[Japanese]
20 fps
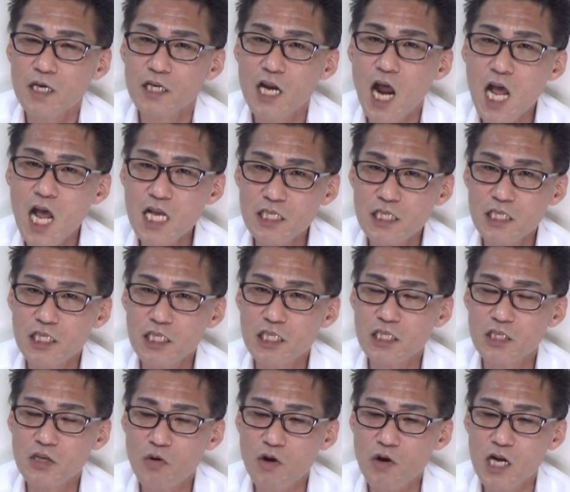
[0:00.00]
卵
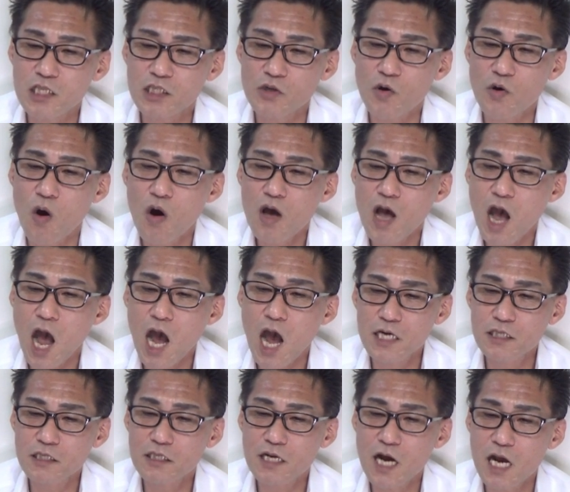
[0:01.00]
子の数を
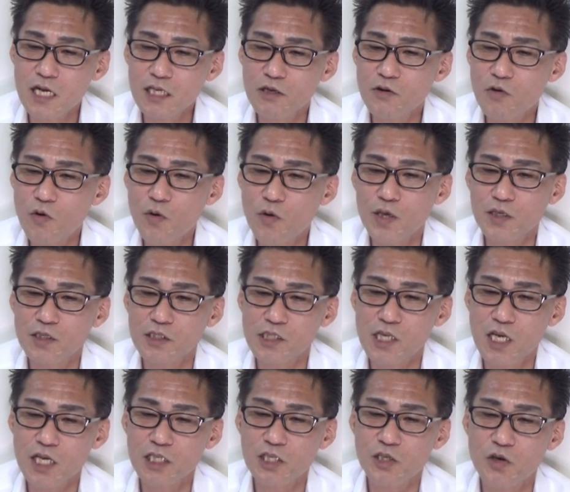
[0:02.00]
はるかに超える
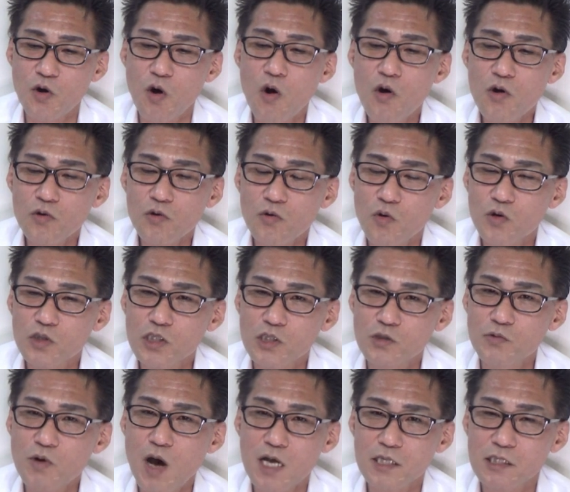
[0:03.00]
精子を
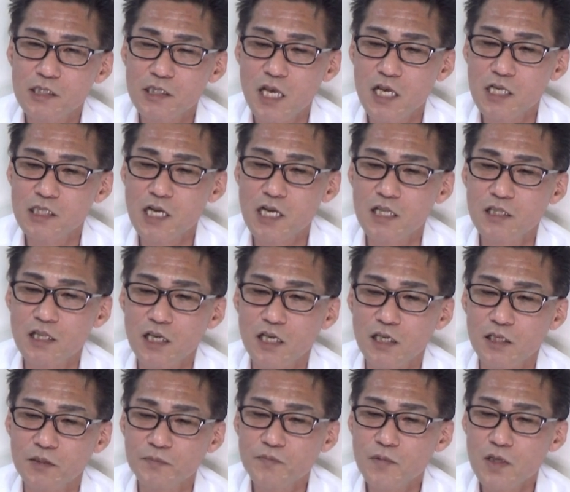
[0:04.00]
オスは生産で
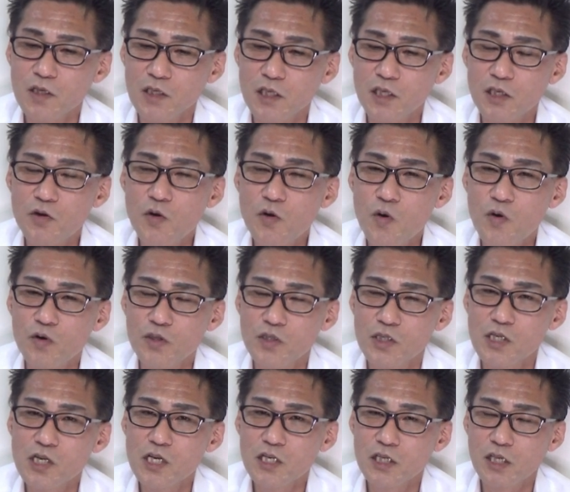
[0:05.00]
きる
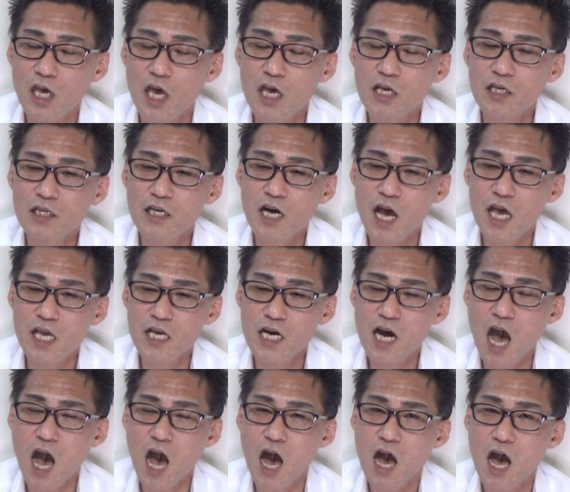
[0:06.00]
イコール限界
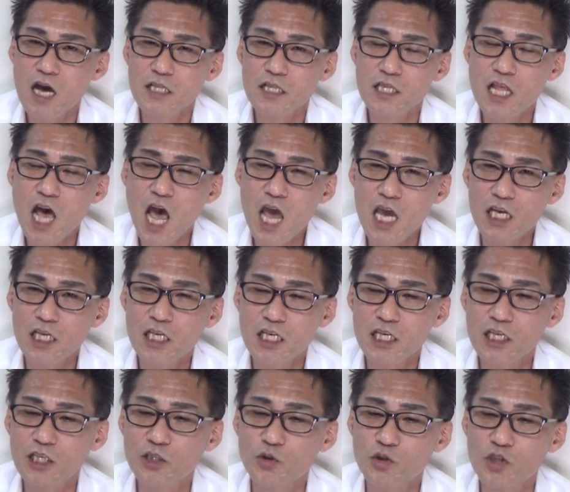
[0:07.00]
がない
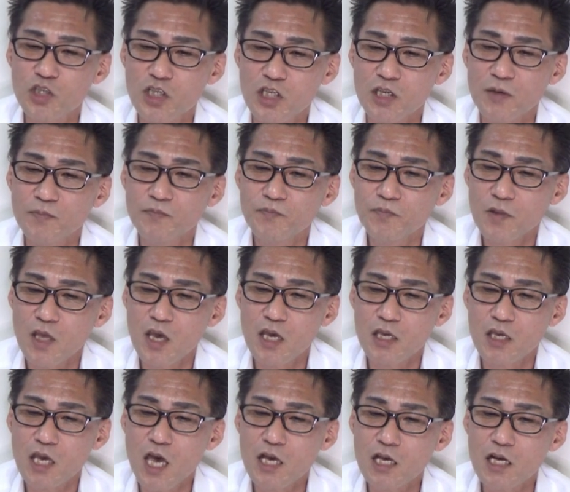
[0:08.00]
に等しい、
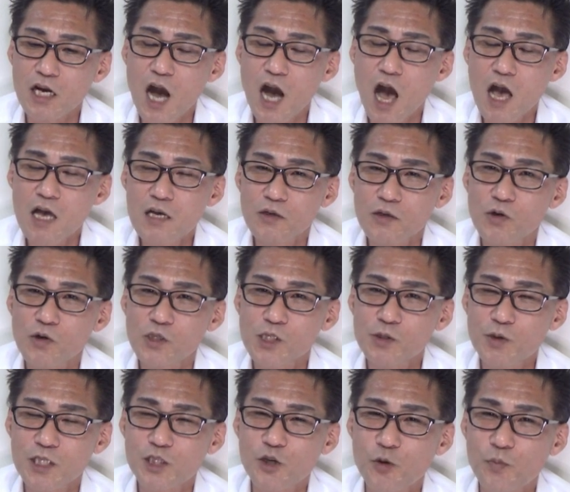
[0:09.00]
えー、結果
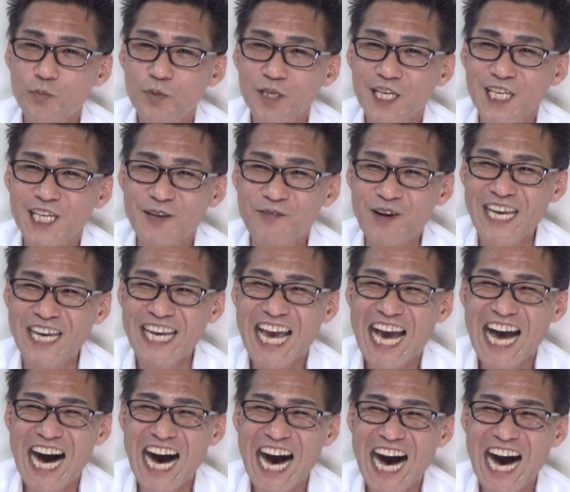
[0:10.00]
オスはちょっぴりいればいい